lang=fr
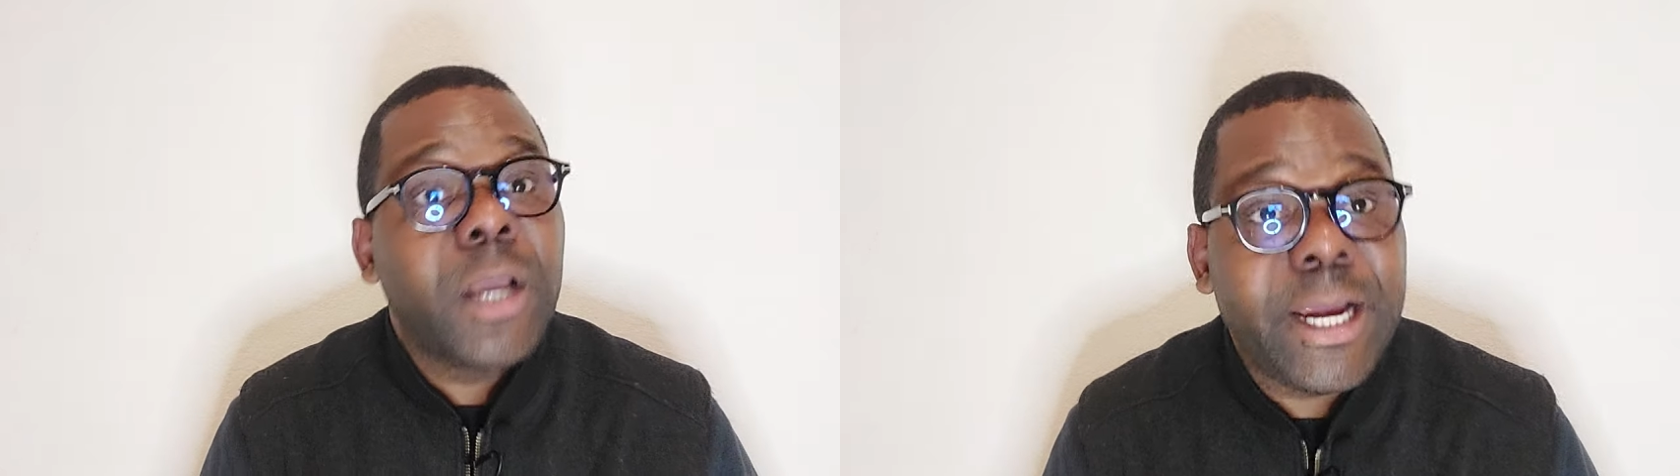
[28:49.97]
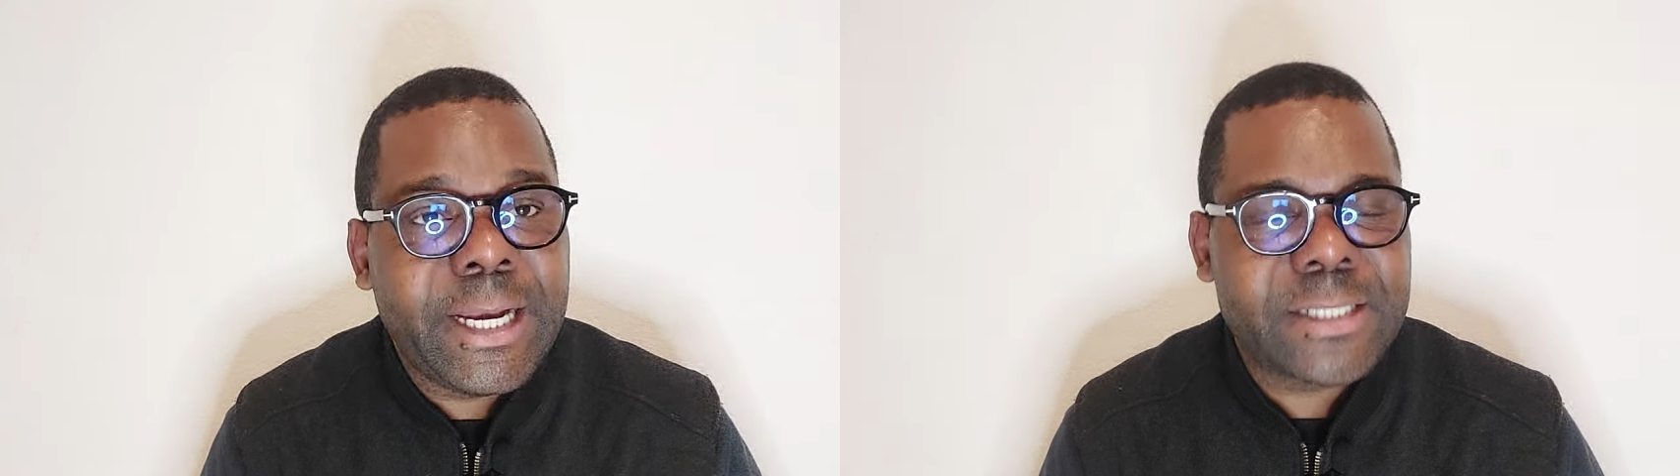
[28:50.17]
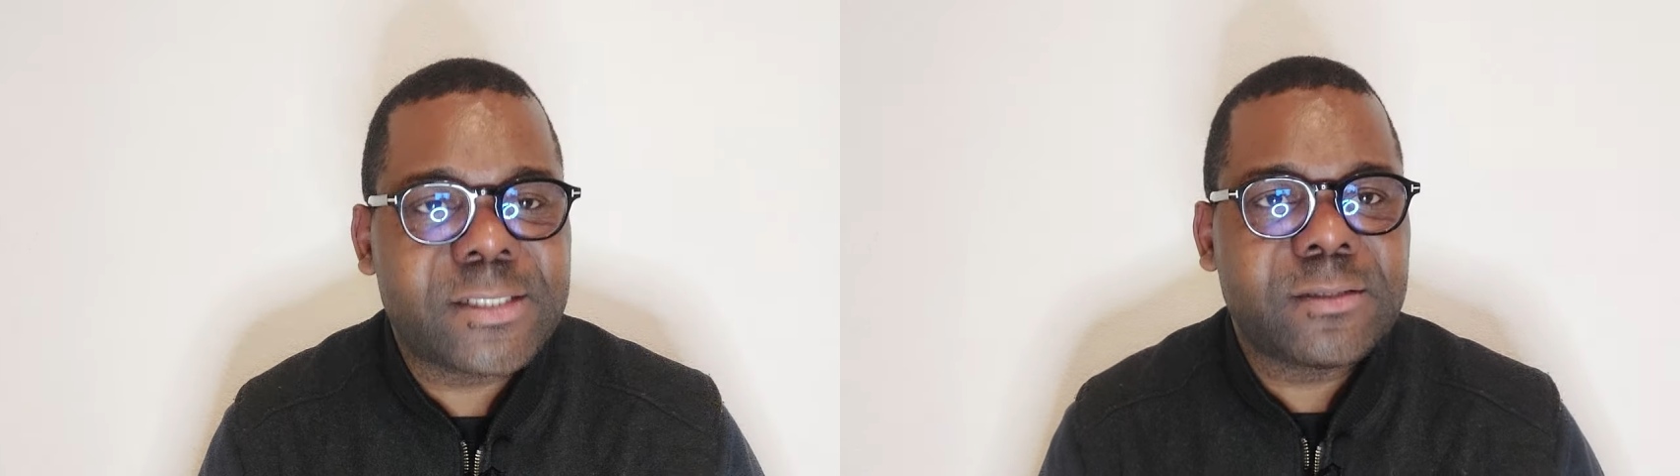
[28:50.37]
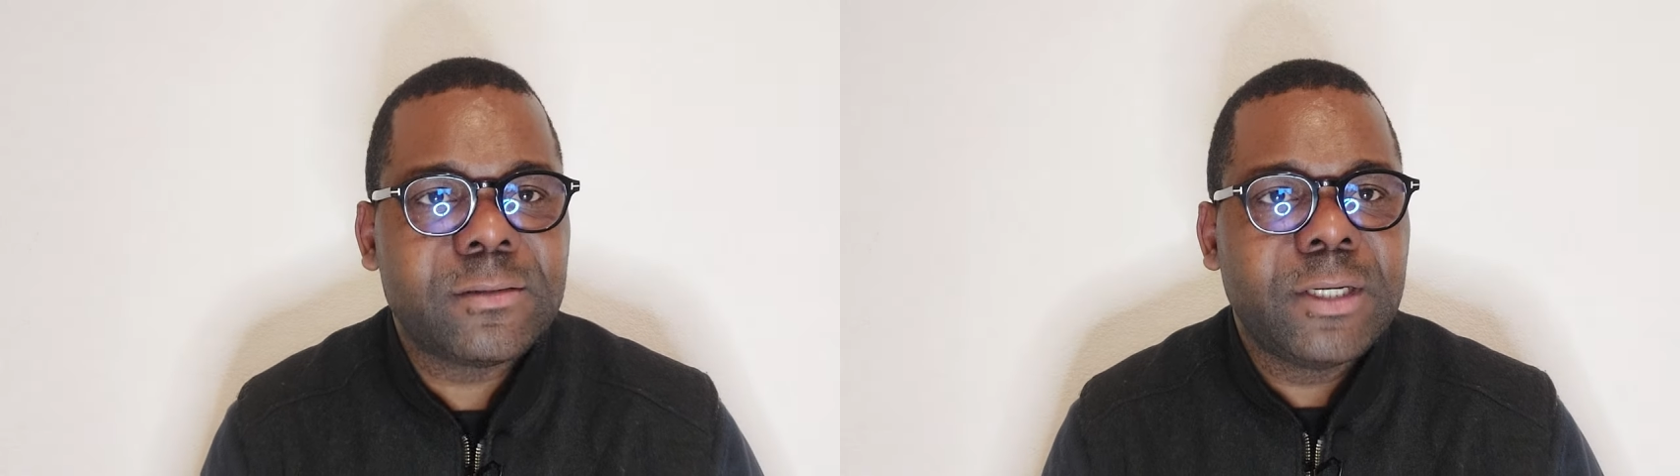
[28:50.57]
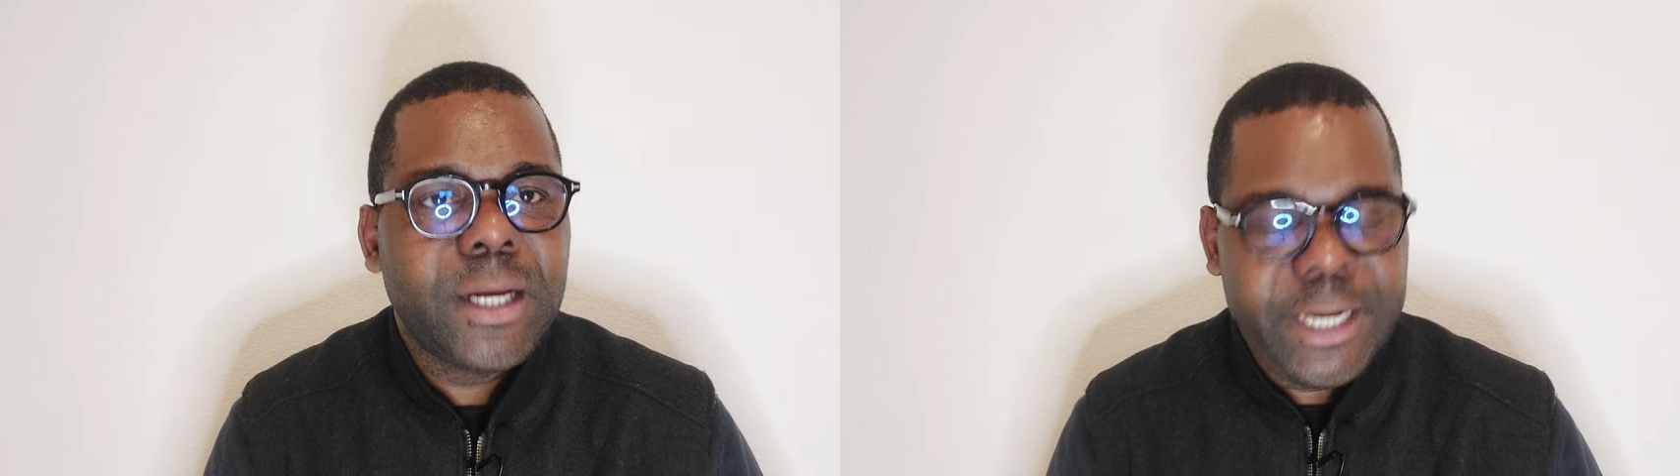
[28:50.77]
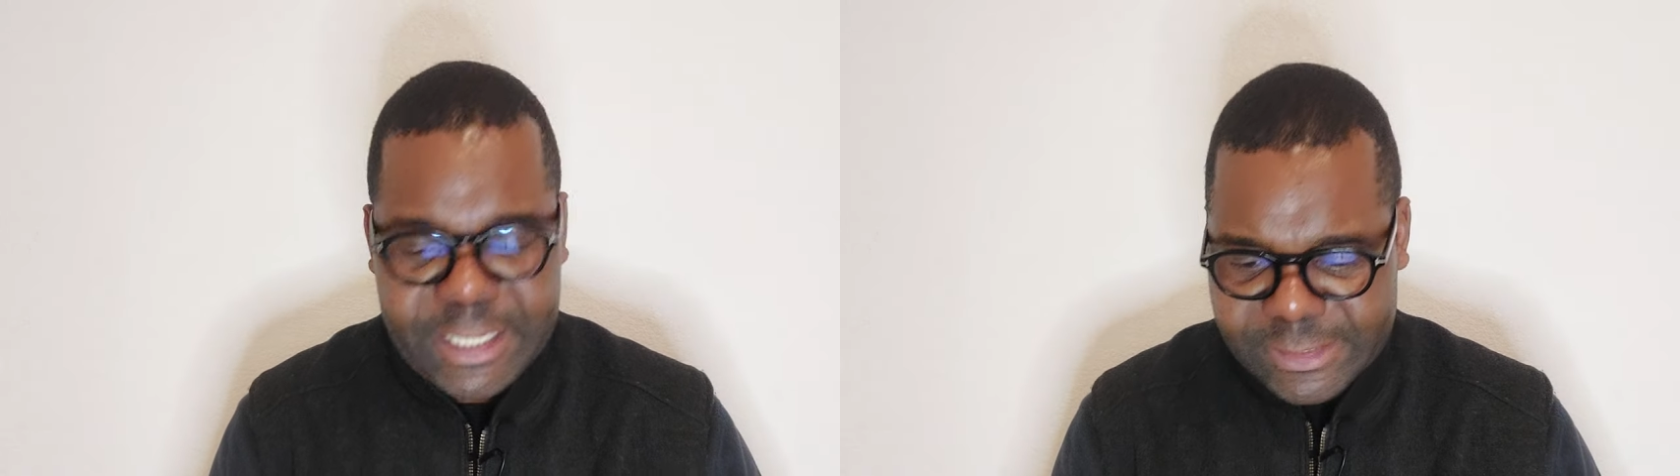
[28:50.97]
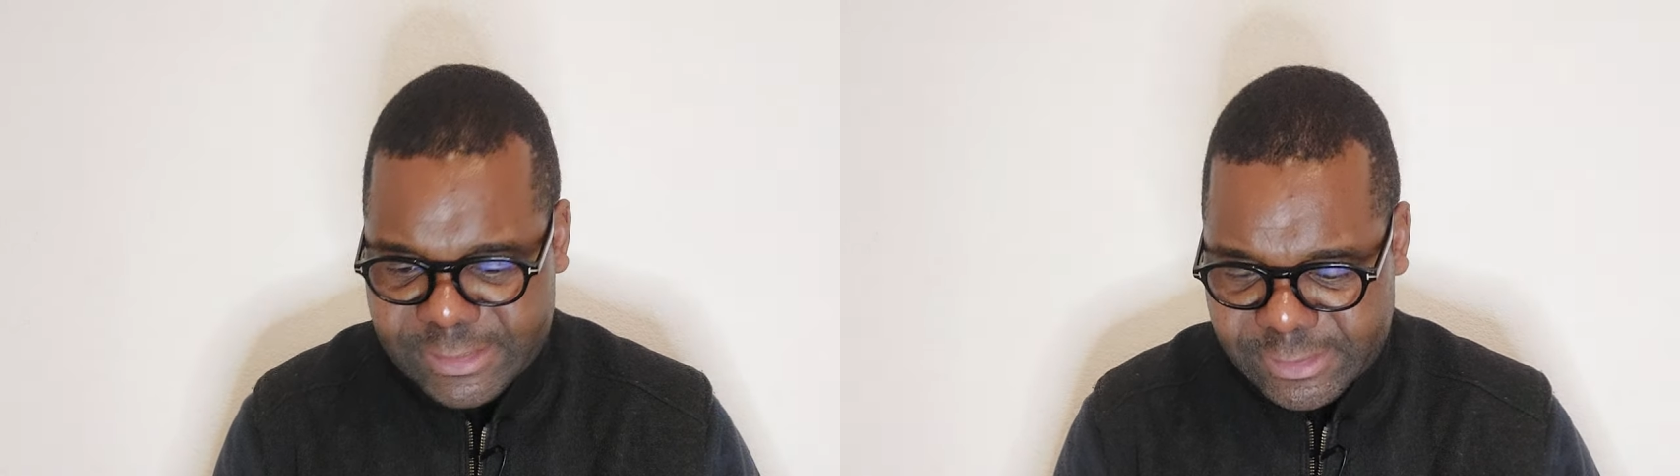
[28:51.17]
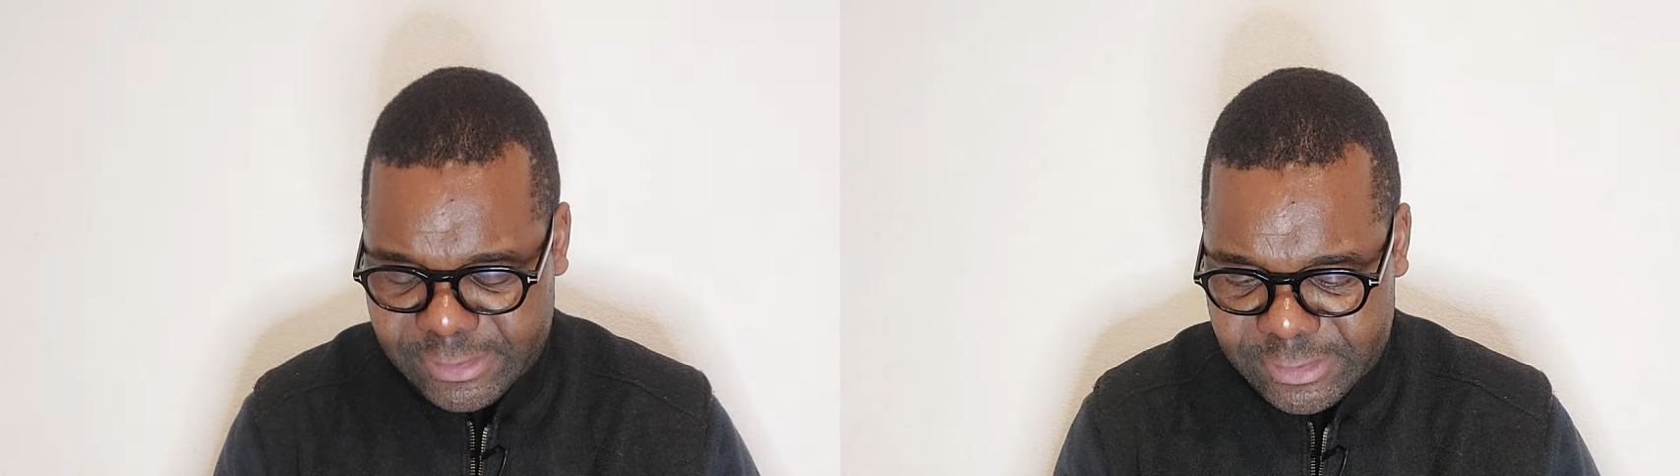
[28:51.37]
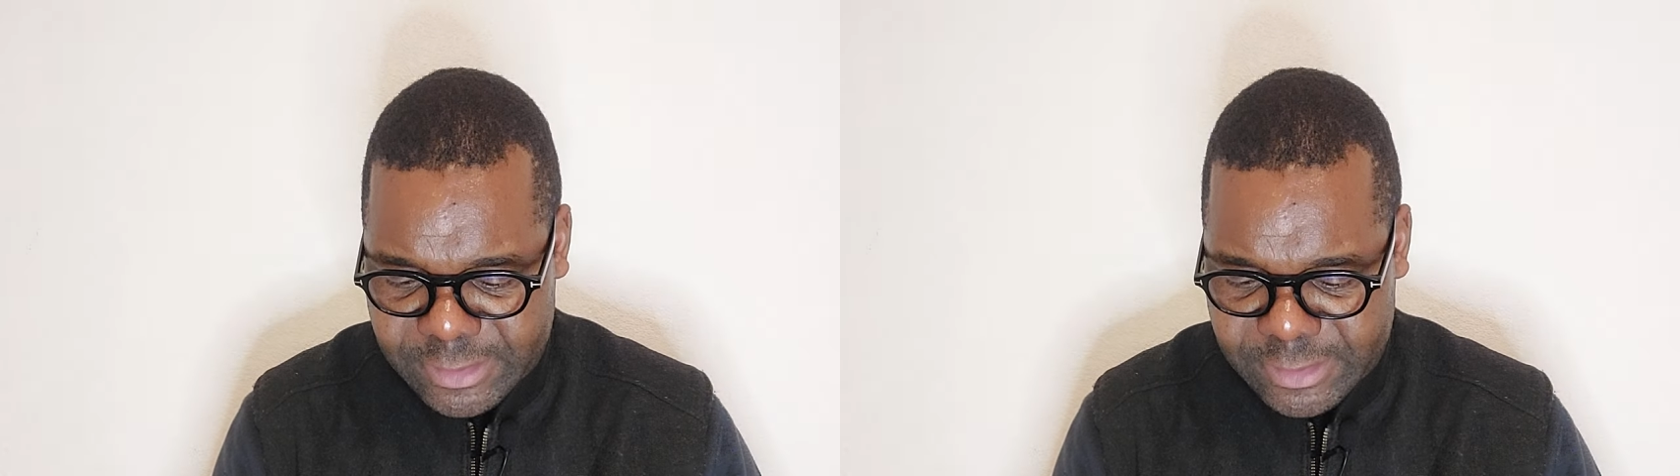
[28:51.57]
Hélas, hélas.